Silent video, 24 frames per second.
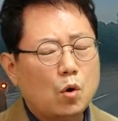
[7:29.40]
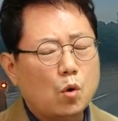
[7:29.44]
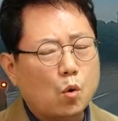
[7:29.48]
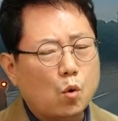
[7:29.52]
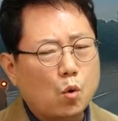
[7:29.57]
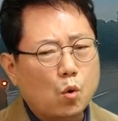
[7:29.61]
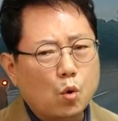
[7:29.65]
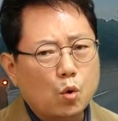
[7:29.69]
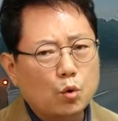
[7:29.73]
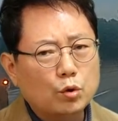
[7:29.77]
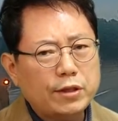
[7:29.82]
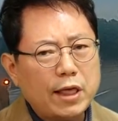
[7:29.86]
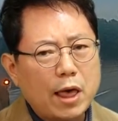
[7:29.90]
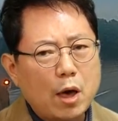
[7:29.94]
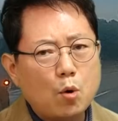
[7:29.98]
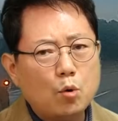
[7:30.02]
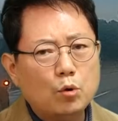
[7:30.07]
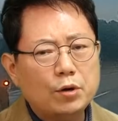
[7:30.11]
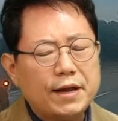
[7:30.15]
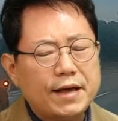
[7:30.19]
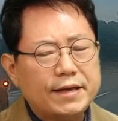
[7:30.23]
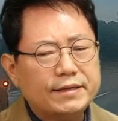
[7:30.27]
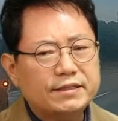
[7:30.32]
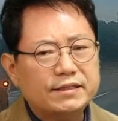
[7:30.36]

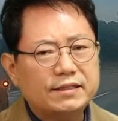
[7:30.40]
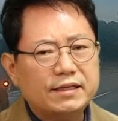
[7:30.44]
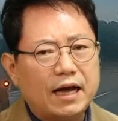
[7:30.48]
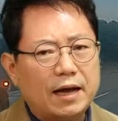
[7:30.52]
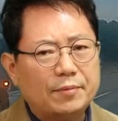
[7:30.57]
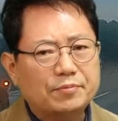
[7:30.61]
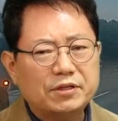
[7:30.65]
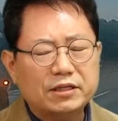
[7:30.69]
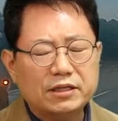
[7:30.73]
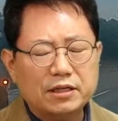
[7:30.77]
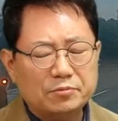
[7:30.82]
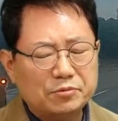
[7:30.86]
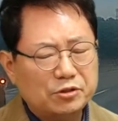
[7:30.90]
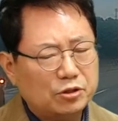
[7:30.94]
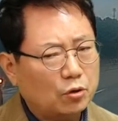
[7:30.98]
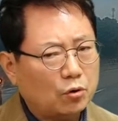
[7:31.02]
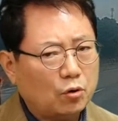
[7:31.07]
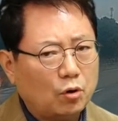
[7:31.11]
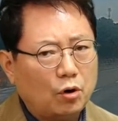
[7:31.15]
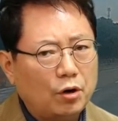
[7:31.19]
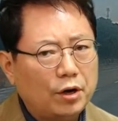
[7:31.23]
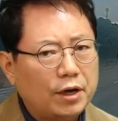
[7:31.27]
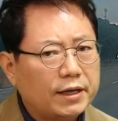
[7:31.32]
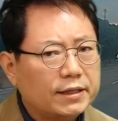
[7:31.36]
5대5 내지는 앞체 잘못이 더
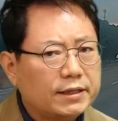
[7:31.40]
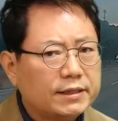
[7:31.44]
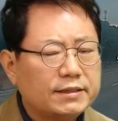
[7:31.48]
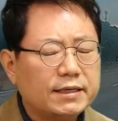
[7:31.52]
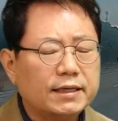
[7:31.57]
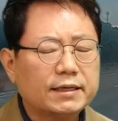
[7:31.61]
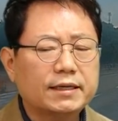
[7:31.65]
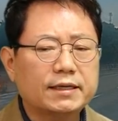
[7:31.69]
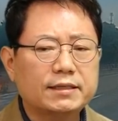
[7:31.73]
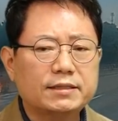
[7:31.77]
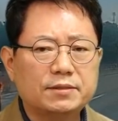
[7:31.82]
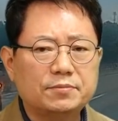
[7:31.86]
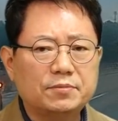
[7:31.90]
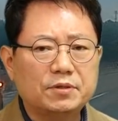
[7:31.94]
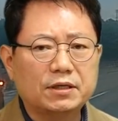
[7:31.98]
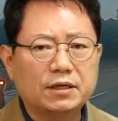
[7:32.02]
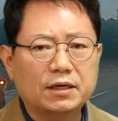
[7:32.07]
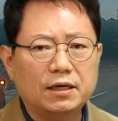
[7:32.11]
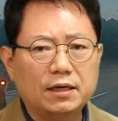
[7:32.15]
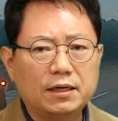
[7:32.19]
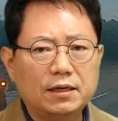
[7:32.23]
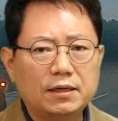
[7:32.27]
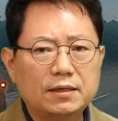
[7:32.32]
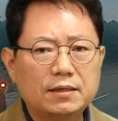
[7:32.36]
커야 되지
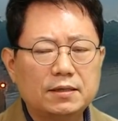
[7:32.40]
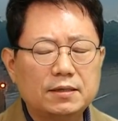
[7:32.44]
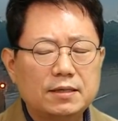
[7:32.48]
않겠습니까?